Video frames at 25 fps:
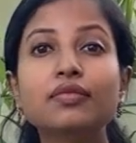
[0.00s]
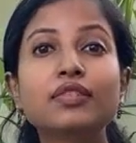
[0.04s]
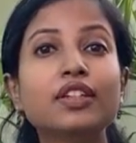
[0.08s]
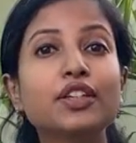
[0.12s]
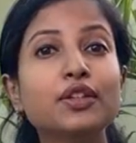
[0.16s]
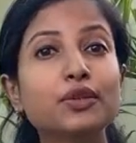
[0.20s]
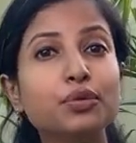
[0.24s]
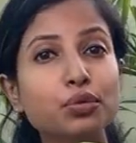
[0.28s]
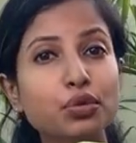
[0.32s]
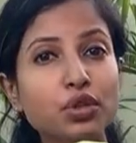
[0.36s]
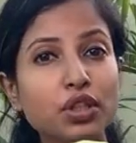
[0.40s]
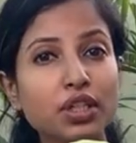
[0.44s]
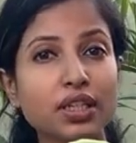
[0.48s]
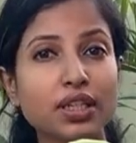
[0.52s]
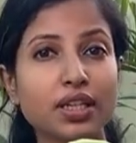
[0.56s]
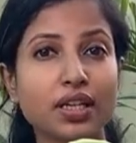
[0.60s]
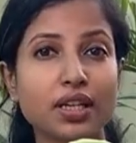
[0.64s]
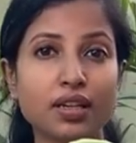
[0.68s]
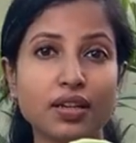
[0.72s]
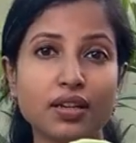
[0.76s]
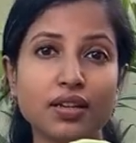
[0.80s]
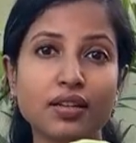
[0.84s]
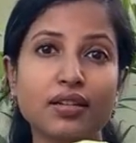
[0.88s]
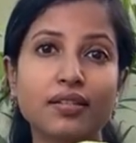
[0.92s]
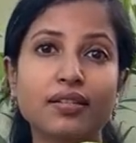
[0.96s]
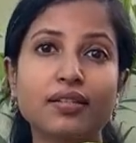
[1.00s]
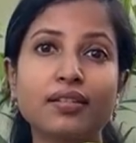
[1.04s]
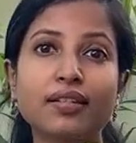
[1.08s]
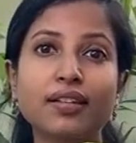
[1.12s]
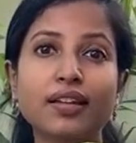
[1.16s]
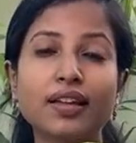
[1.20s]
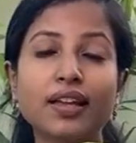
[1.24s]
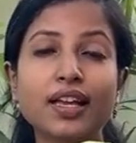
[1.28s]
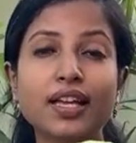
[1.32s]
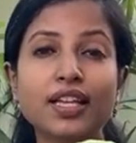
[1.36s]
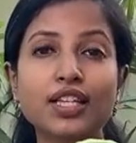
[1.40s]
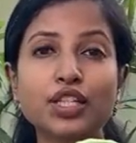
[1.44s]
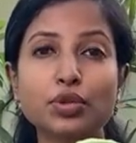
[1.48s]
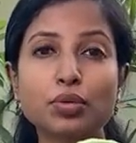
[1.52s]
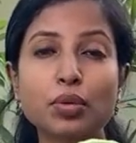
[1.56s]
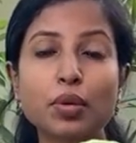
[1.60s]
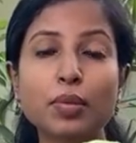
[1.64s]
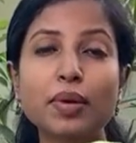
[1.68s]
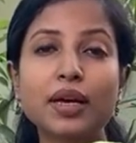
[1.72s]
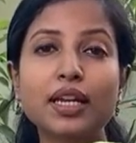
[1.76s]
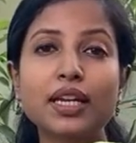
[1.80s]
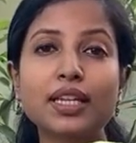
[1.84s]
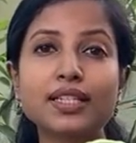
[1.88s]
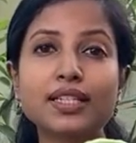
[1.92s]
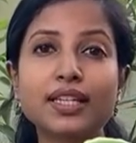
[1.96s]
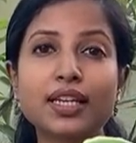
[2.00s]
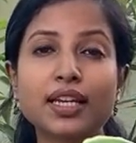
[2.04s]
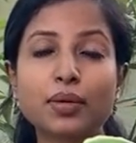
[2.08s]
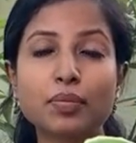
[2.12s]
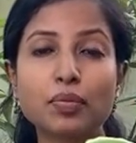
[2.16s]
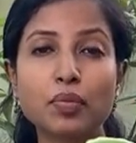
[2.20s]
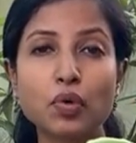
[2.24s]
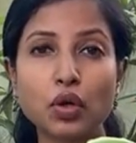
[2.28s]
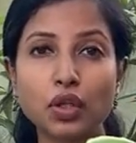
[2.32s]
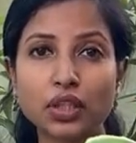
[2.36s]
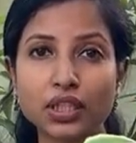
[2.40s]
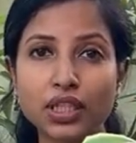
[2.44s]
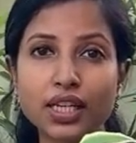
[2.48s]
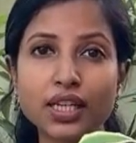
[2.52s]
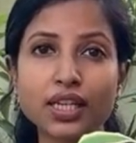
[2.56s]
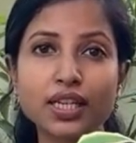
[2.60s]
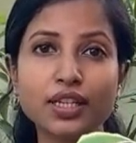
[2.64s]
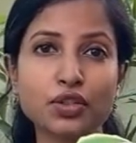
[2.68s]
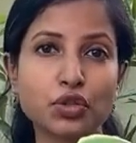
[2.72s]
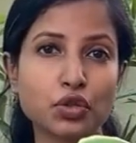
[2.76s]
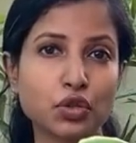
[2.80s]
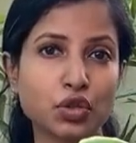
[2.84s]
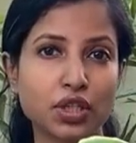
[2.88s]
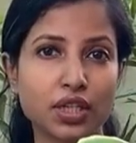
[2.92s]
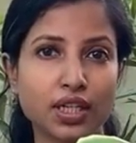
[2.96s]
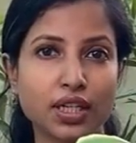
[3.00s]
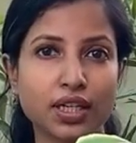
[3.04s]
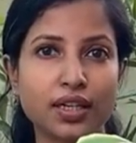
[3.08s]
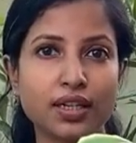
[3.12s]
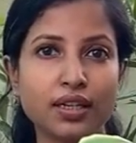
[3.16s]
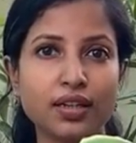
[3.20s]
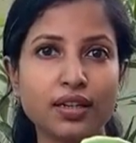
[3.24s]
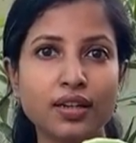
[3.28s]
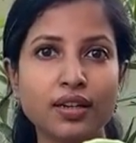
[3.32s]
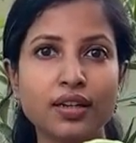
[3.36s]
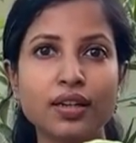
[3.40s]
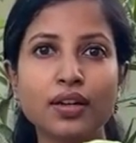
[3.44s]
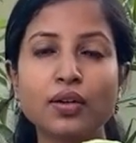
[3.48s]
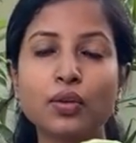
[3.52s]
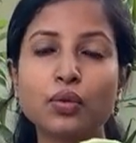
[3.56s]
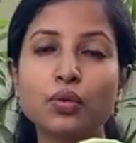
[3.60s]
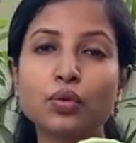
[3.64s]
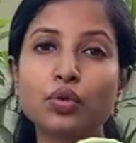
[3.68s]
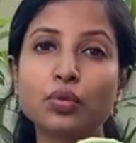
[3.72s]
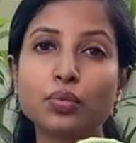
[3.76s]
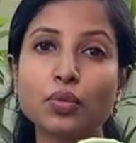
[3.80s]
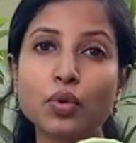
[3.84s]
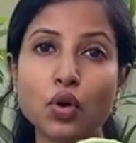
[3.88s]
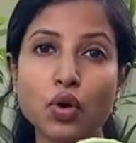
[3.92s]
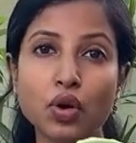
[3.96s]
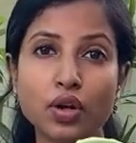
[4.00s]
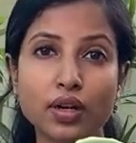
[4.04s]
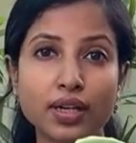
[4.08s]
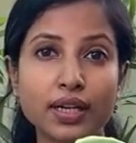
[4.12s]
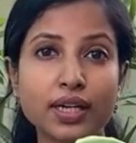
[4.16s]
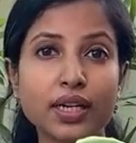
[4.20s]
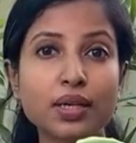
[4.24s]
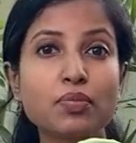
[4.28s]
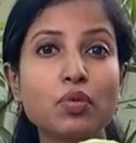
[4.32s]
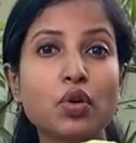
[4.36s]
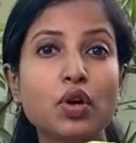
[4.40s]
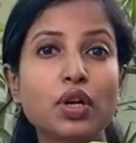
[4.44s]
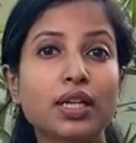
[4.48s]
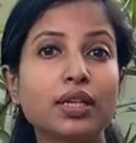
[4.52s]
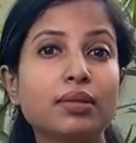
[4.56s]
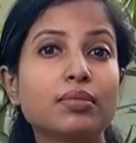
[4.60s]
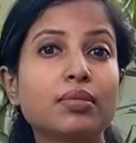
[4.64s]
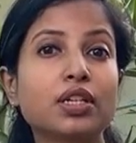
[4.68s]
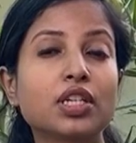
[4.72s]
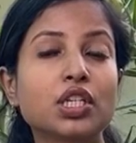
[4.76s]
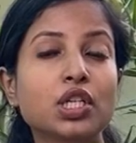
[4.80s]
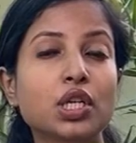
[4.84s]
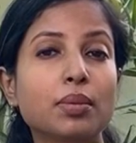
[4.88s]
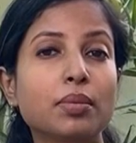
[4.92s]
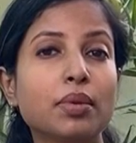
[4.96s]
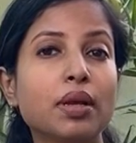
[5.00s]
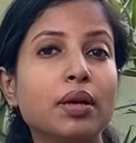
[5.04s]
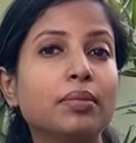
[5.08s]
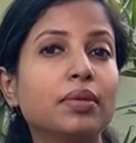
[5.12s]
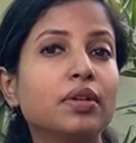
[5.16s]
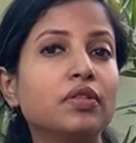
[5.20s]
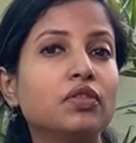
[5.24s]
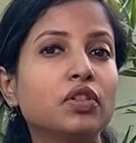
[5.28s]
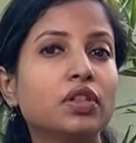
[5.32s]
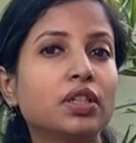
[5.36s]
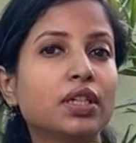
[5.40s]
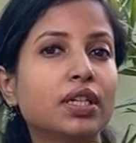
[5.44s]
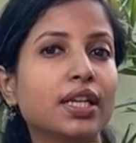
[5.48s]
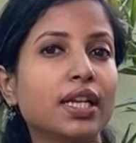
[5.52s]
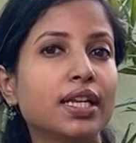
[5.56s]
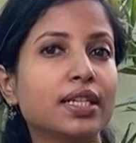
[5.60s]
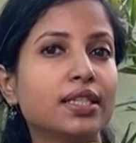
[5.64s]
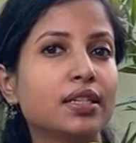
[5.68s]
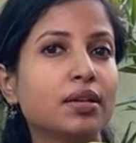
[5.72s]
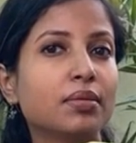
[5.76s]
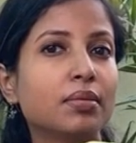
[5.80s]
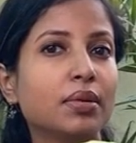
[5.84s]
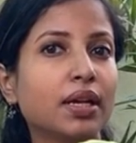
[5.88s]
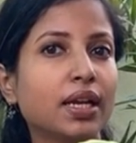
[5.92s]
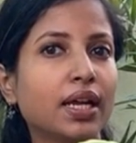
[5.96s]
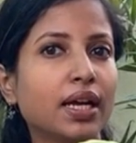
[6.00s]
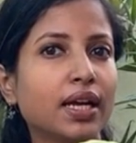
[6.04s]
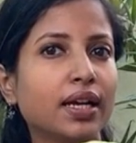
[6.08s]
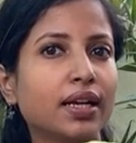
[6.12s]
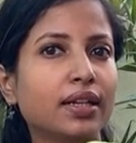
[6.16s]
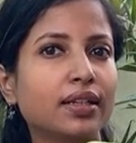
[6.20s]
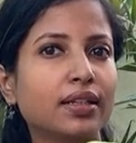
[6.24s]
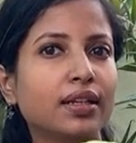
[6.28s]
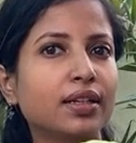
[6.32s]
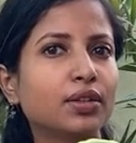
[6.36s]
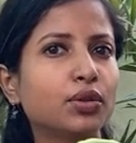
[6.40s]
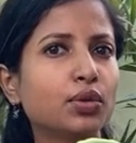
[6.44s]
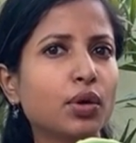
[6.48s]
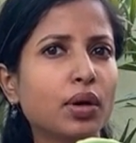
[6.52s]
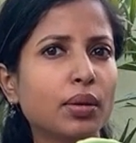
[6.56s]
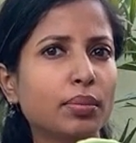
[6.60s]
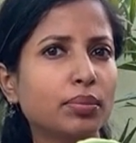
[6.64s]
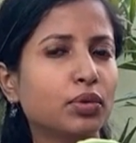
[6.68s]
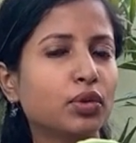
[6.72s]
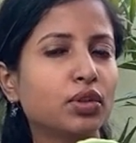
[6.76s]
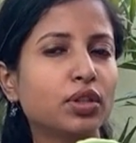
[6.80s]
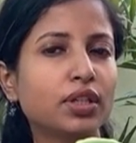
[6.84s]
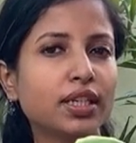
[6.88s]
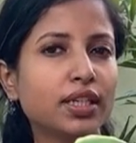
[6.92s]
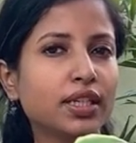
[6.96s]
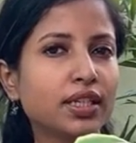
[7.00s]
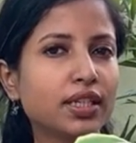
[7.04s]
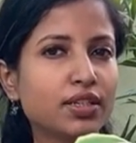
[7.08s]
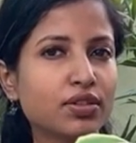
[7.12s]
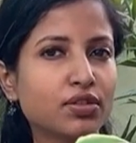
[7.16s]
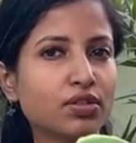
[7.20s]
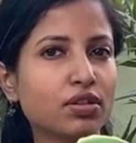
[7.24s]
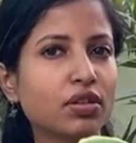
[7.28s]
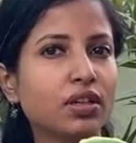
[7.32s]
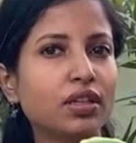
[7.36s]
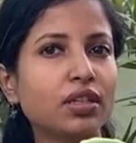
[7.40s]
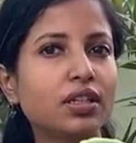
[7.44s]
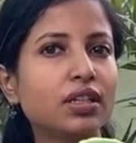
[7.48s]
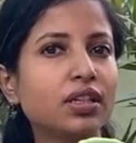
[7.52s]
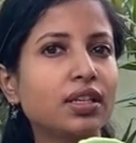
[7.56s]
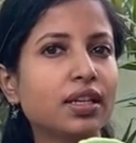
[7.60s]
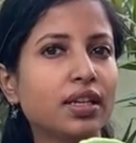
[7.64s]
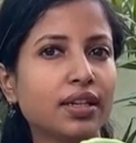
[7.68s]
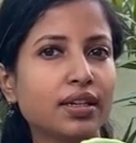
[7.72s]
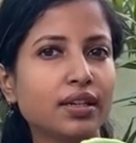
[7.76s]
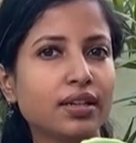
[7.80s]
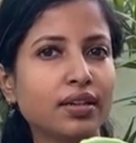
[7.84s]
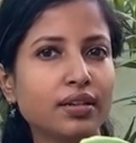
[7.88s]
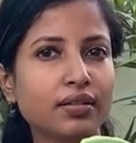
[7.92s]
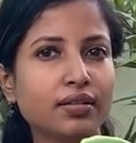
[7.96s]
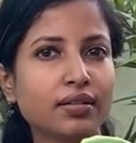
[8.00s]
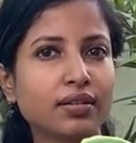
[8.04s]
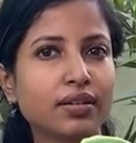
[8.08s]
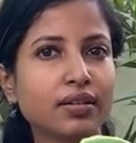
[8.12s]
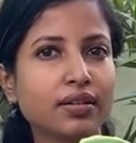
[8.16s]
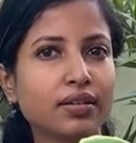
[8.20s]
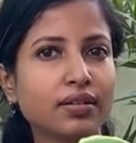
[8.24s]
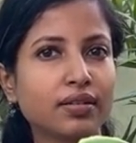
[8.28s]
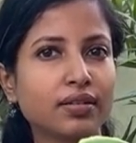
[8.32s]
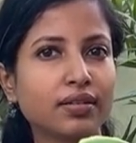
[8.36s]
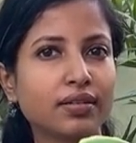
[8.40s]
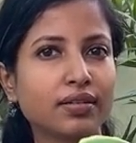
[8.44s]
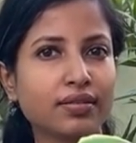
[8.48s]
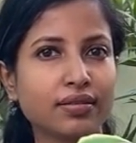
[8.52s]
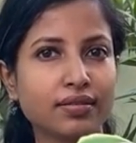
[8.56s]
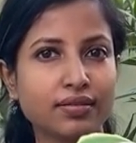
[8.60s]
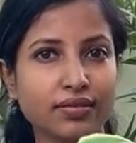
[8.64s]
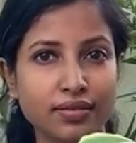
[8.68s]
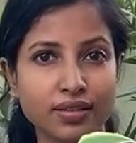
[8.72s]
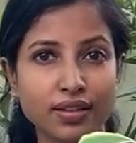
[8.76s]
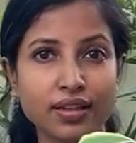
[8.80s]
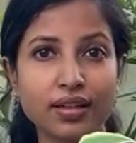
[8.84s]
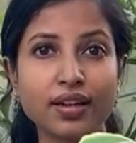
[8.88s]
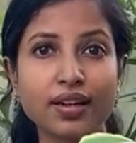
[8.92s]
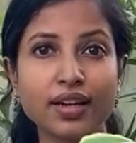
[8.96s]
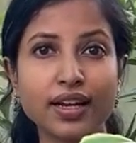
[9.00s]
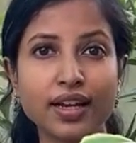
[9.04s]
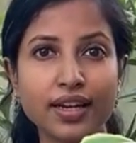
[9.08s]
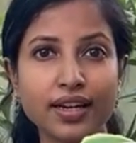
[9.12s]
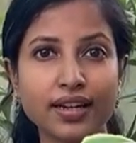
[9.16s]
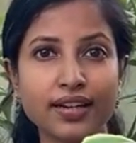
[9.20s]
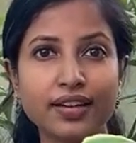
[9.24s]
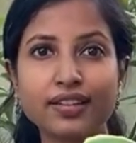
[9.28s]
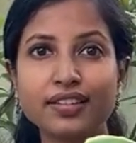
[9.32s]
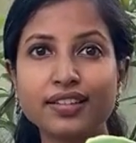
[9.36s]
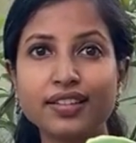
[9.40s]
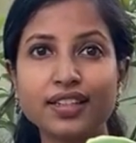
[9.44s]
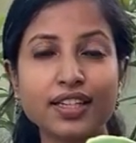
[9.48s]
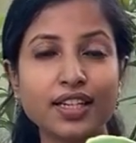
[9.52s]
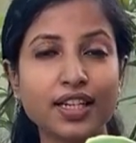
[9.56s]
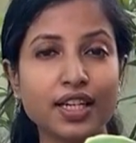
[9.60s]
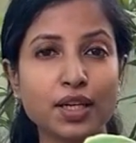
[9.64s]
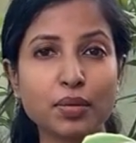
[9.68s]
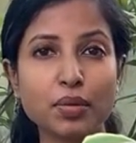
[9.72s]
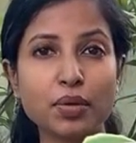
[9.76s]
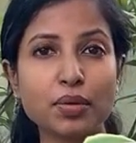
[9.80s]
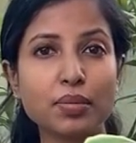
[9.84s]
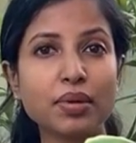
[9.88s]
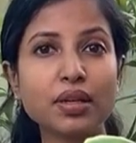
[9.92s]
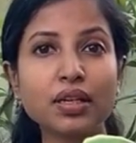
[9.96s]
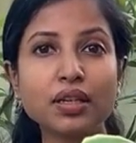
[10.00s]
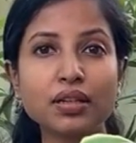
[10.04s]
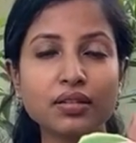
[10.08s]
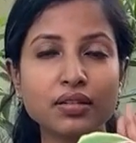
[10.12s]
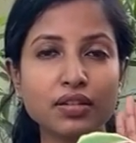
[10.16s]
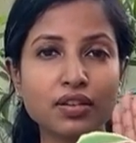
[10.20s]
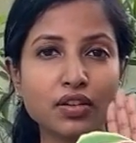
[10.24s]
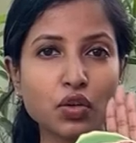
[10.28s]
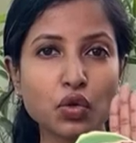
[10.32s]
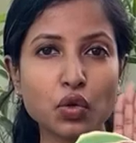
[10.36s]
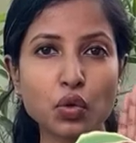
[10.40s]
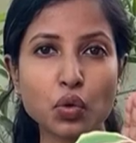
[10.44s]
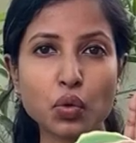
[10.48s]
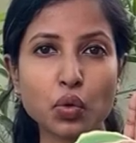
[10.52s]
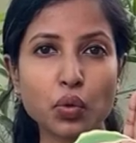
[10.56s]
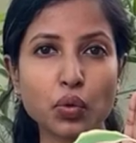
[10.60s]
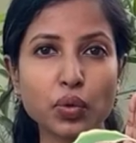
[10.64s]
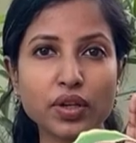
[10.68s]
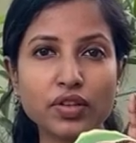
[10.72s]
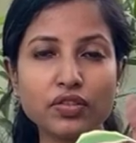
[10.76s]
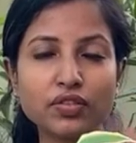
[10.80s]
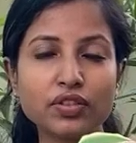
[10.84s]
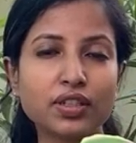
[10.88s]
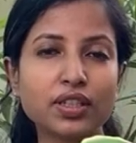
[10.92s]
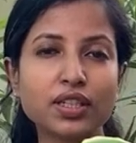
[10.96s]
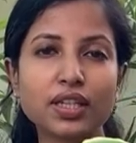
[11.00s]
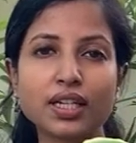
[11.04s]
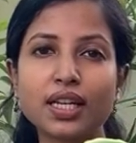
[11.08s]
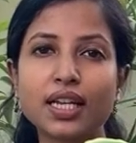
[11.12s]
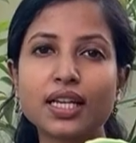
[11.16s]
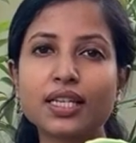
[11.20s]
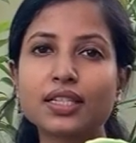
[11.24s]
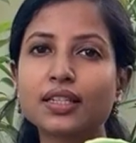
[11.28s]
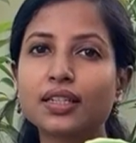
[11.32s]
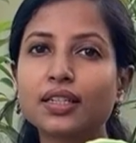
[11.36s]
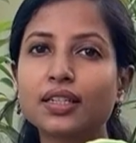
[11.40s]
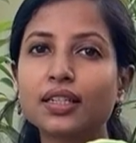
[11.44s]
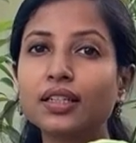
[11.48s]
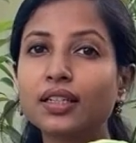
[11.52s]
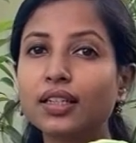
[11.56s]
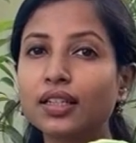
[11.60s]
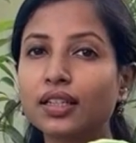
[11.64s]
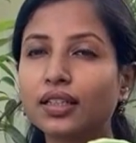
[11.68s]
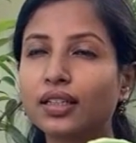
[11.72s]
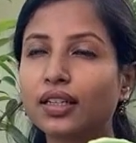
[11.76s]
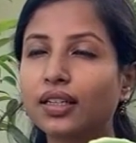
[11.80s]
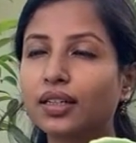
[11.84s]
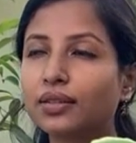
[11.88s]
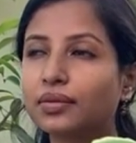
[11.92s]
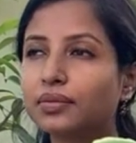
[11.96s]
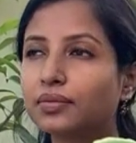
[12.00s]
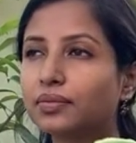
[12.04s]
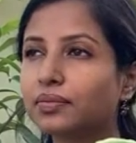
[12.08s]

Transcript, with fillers: क्यों देना है जब हमारे सारे पौधे लग चुके हैं उनमें ऑलरेडी पॉटिंग मिक्सचर में हमने फर्टिलाइज़र मिलाया था तो अब तो देने की ज़रूरत ही नहीं है राइट right, इतनी गर्मी में कोई फर्टिलाइज़र नहीं देता